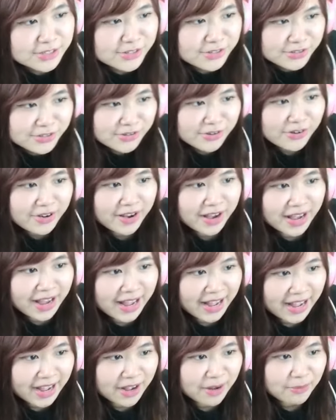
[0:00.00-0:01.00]
สู้ๆ
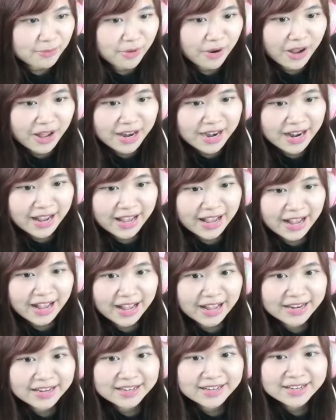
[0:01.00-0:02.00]
ค่ะเพราะอะไร
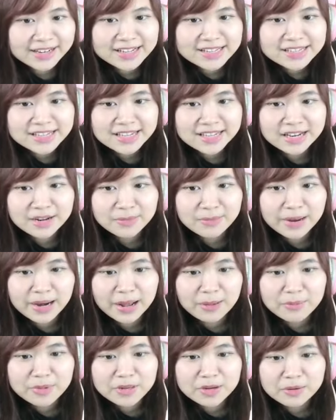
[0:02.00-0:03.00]
กันนั่นสิทำไม
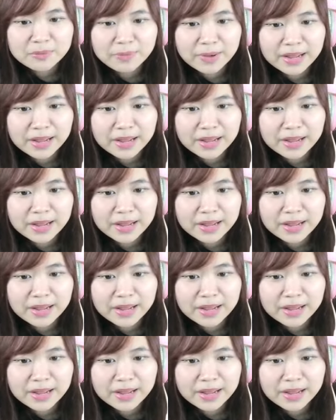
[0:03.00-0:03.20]
นามีถึงไป